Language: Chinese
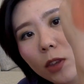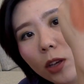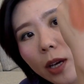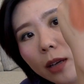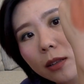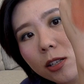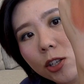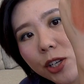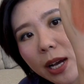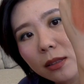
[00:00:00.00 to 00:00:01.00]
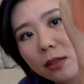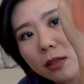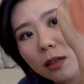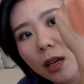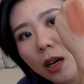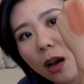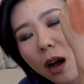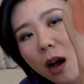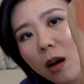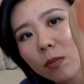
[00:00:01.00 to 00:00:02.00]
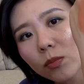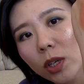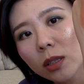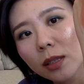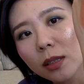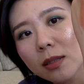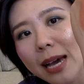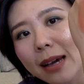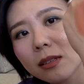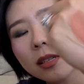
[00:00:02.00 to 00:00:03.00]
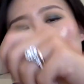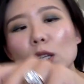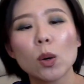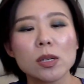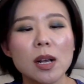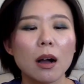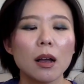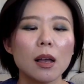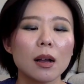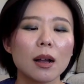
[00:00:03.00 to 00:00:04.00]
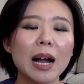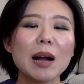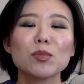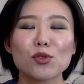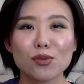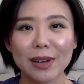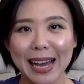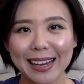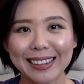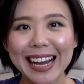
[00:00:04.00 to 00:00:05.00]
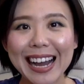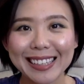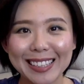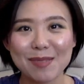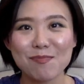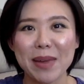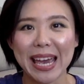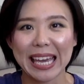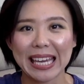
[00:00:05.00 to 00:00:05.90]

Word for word: 对，是这样子。嗯，可能在镜头上看不出来它的美，